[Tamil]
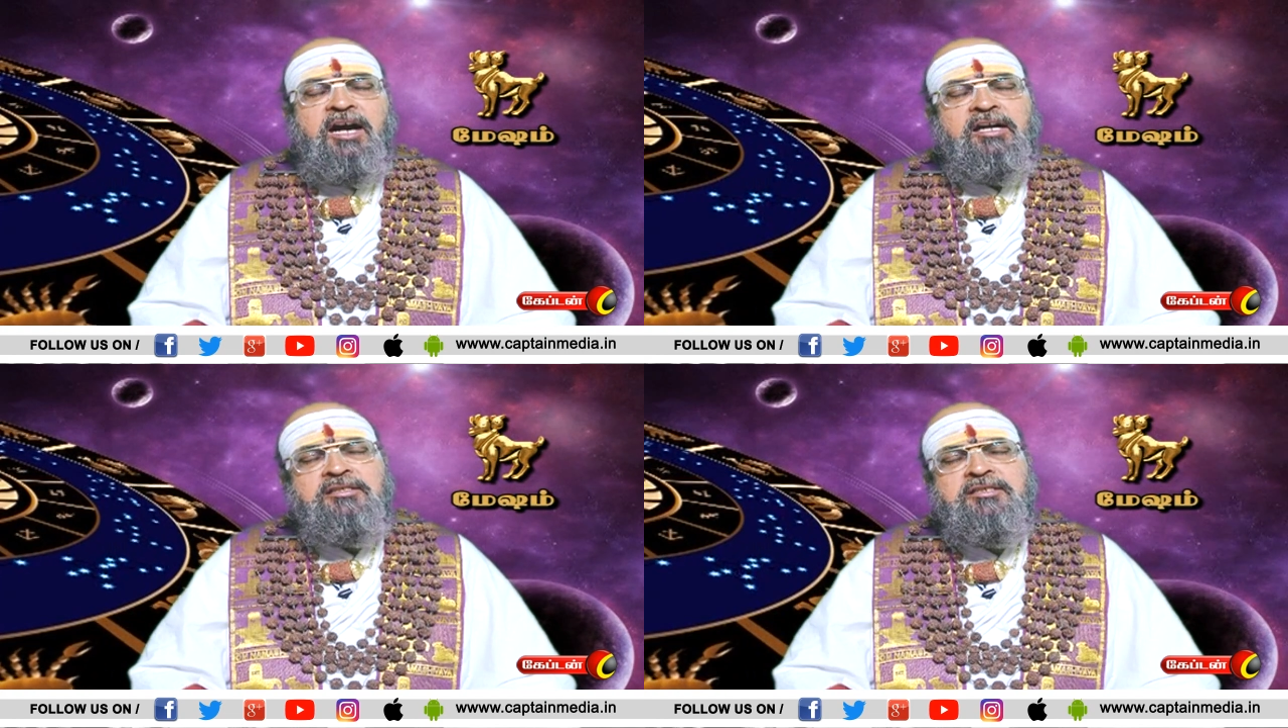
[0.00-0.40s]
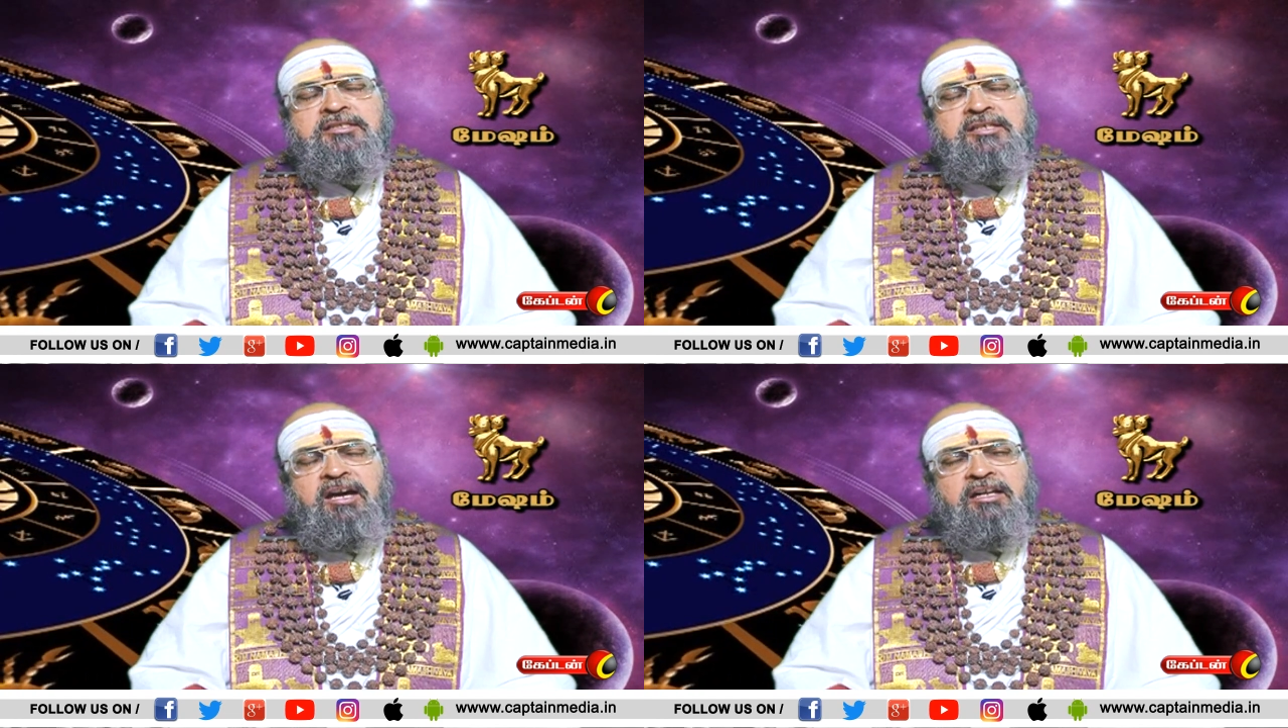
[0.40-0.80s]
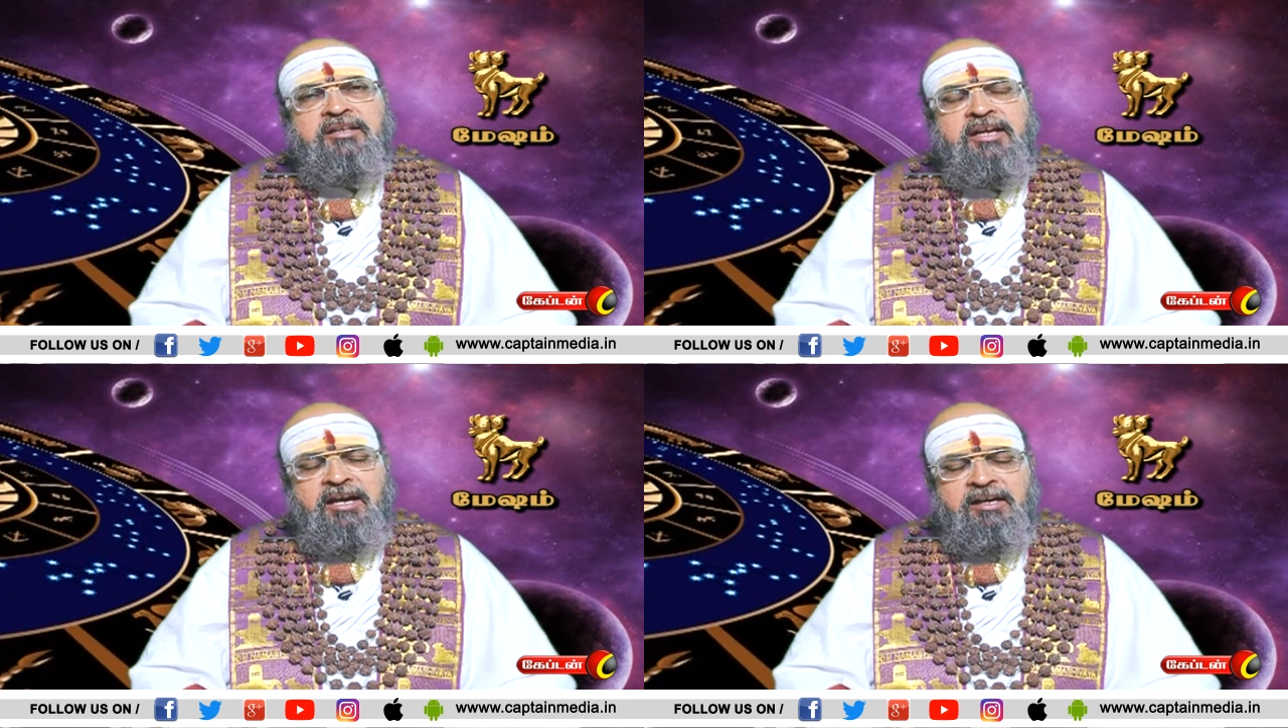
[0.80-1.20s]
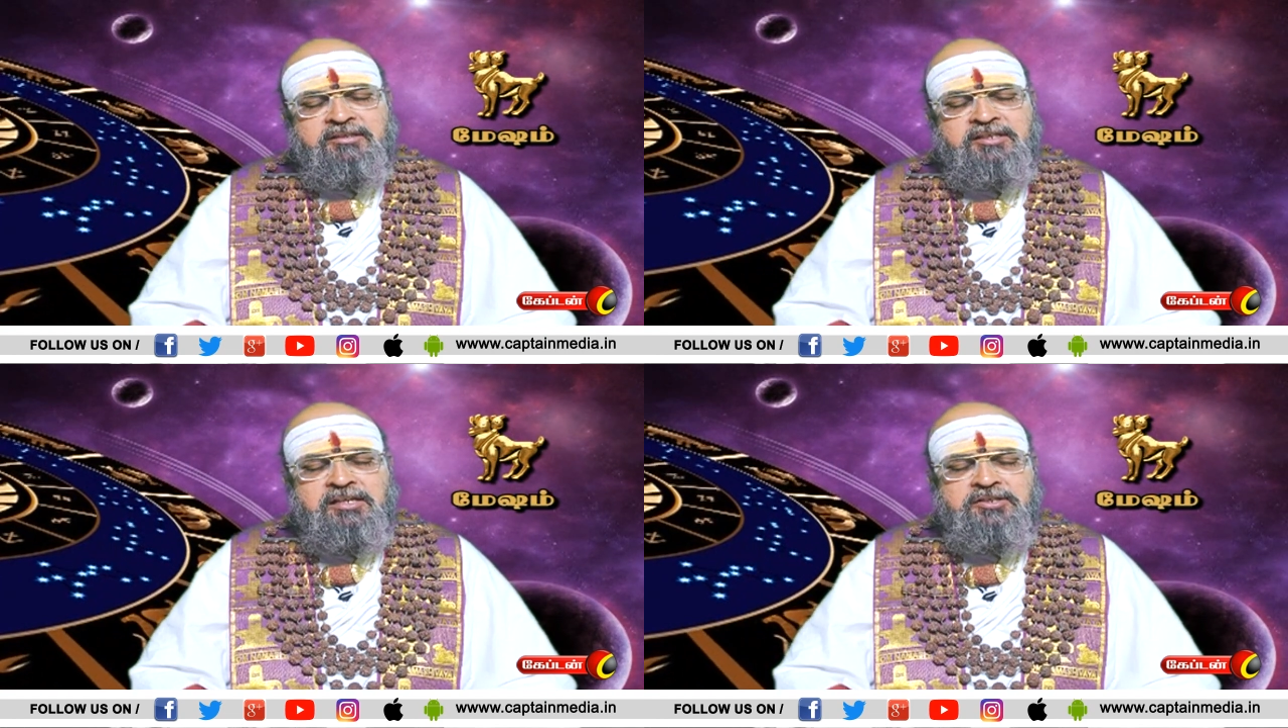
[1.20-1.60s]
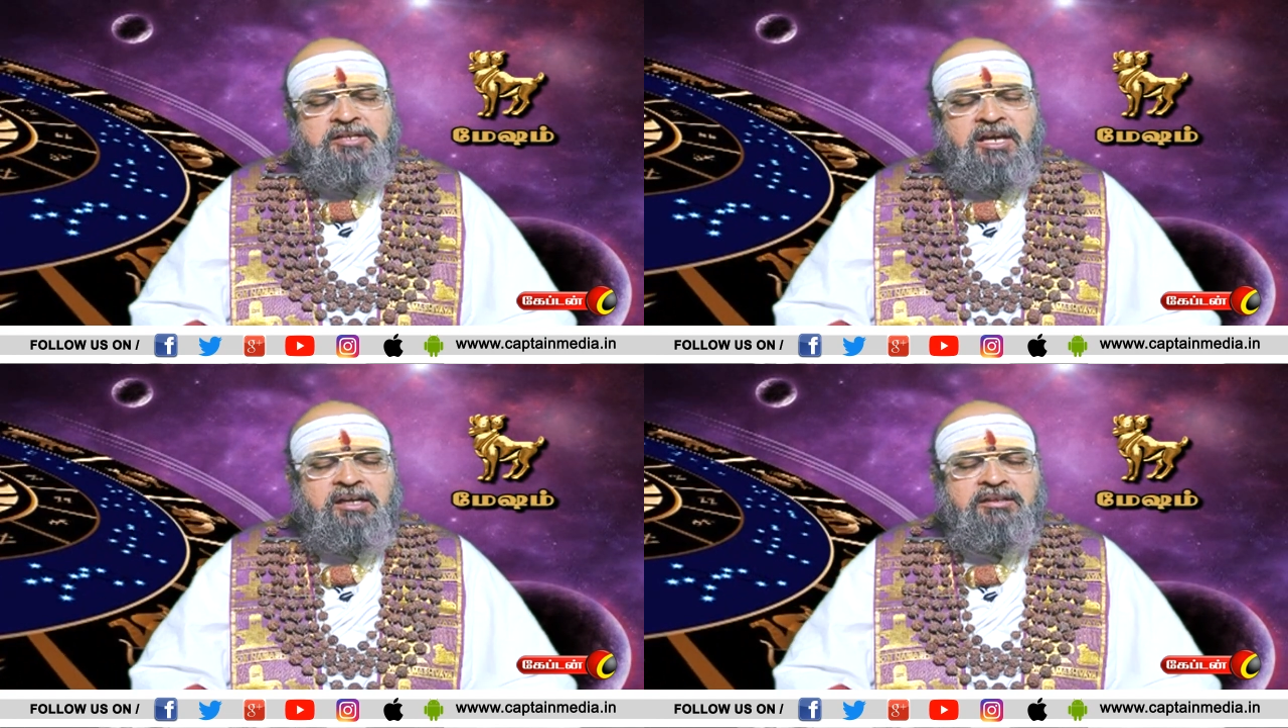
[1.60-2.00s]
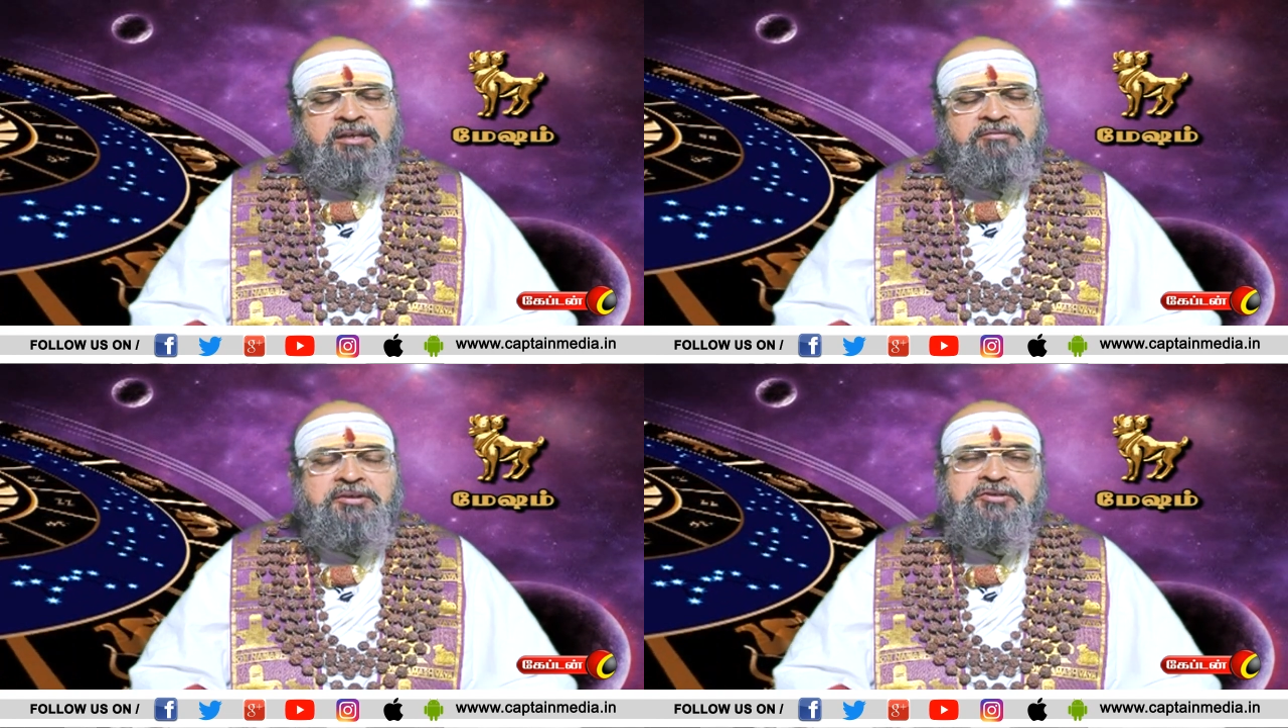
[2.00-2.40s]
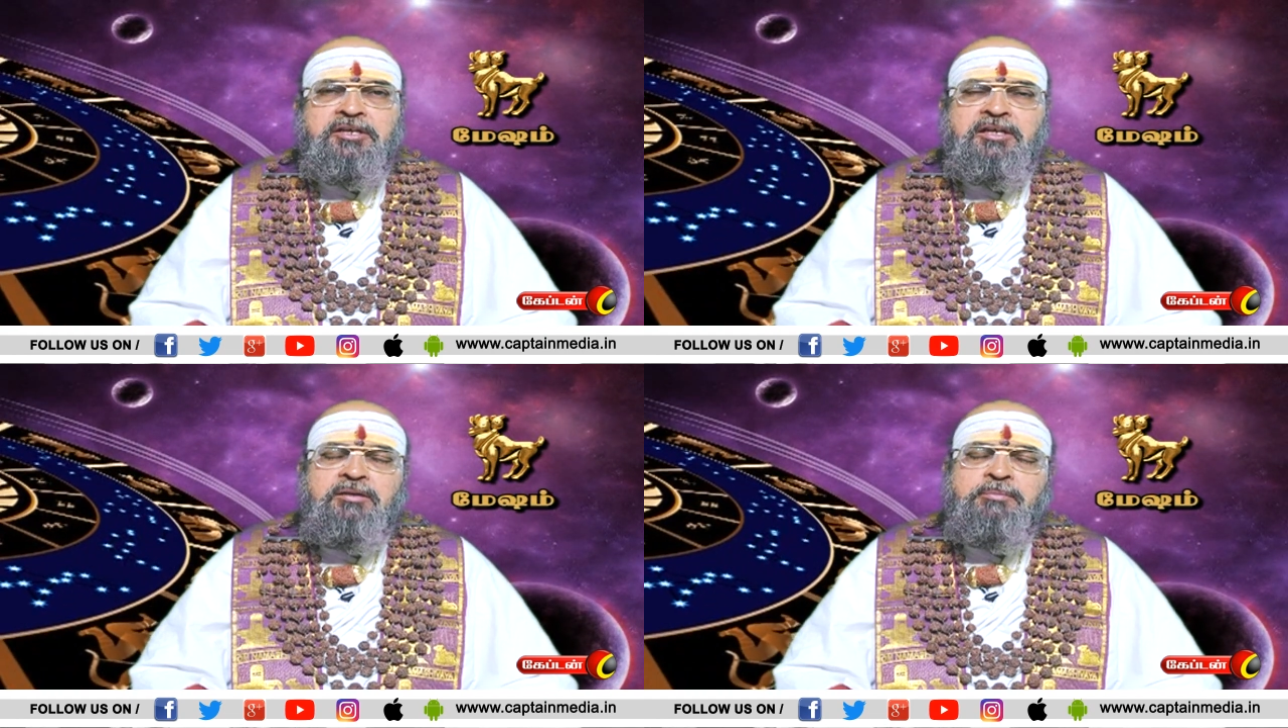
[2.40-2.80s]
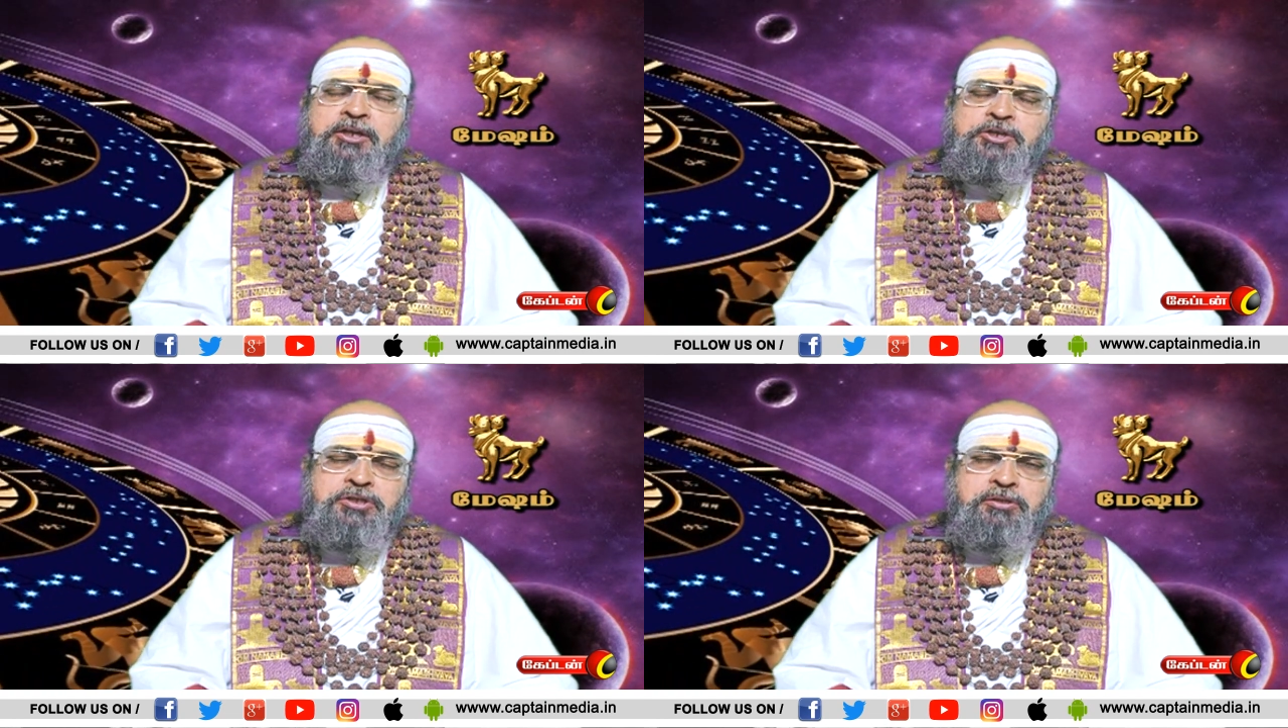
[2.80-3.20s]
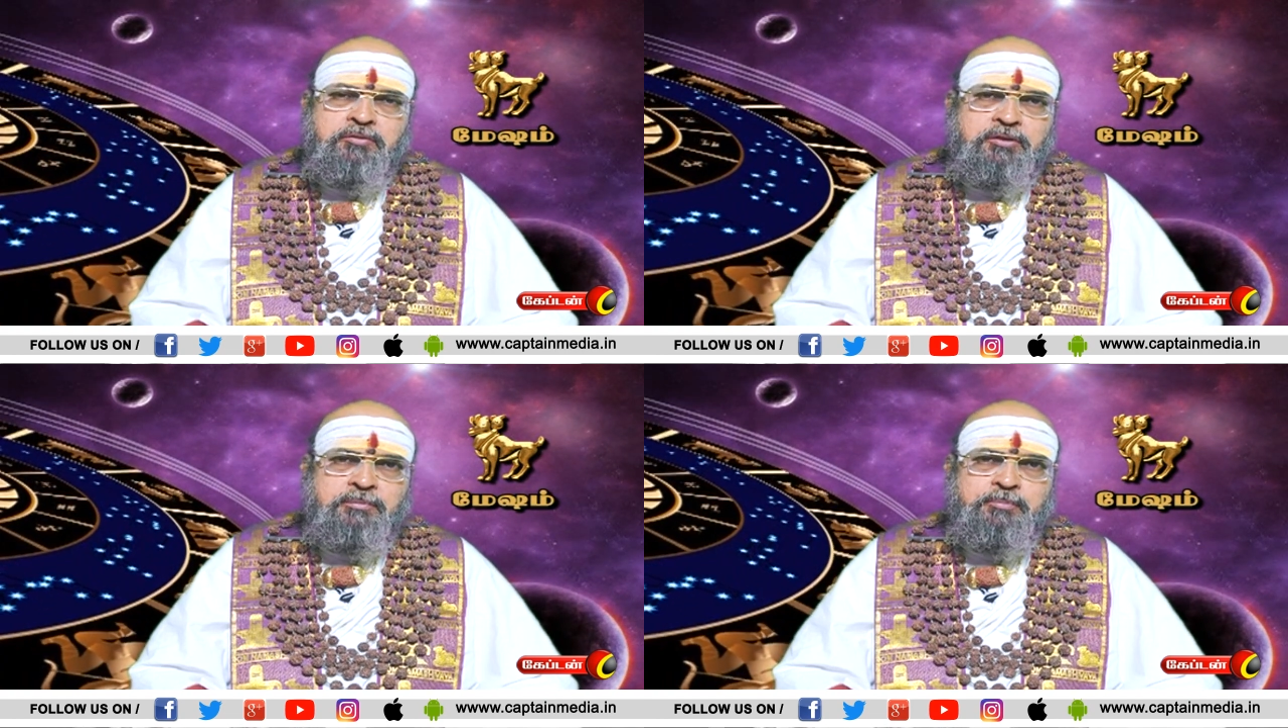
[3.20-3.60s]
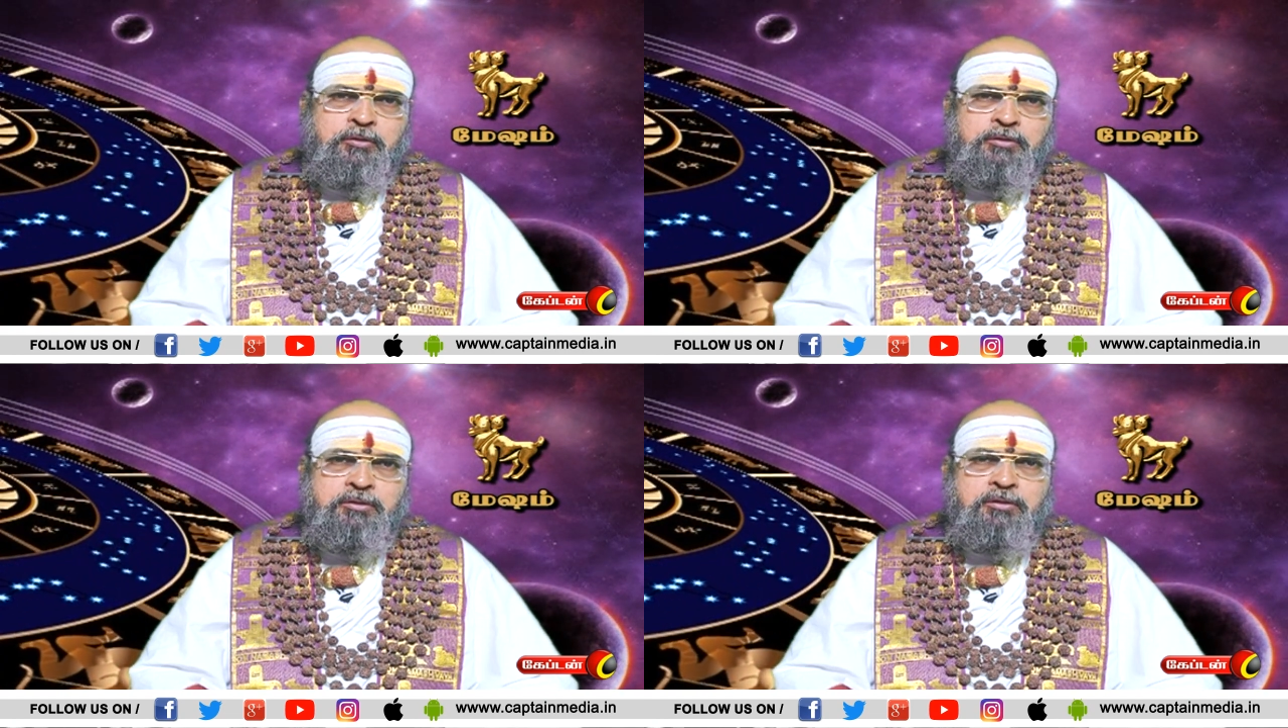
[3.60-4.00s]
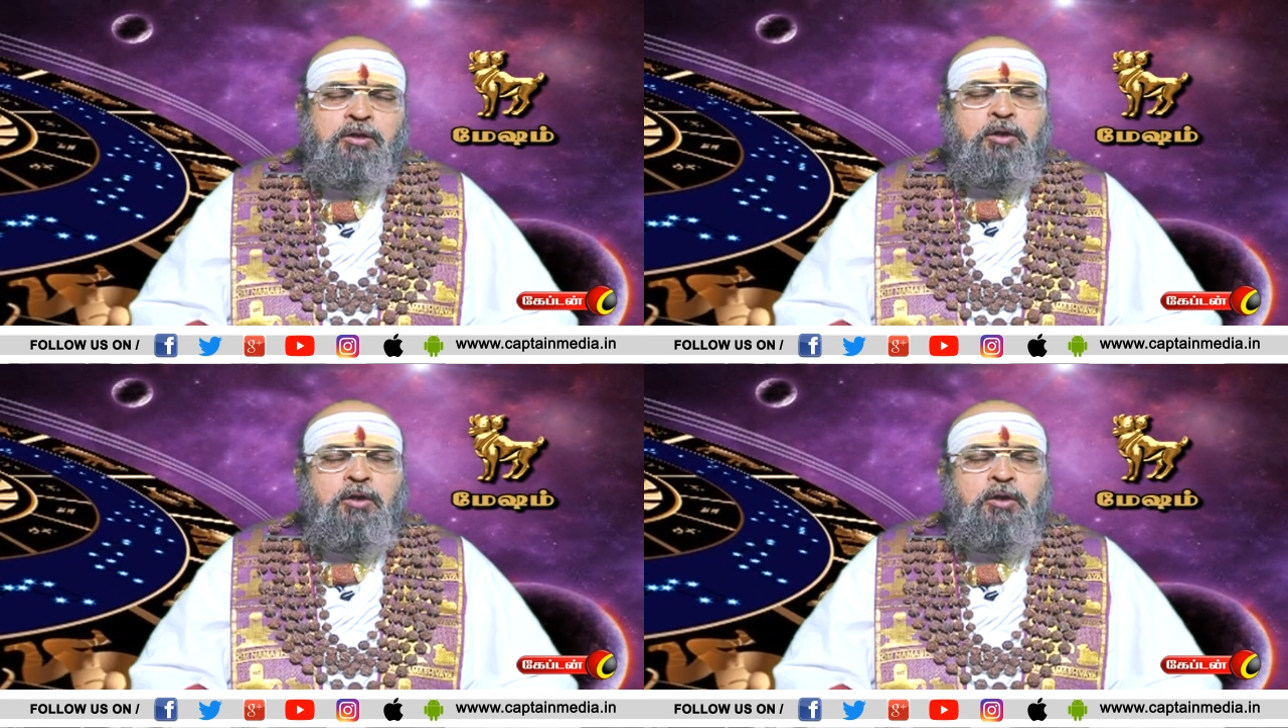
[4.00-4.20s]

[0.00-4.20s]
அரசு சார்ந்த அரசியல் சார்ந்த வெற்றிகள் மகிழ்ச்சியை கொடுக்க போகிறது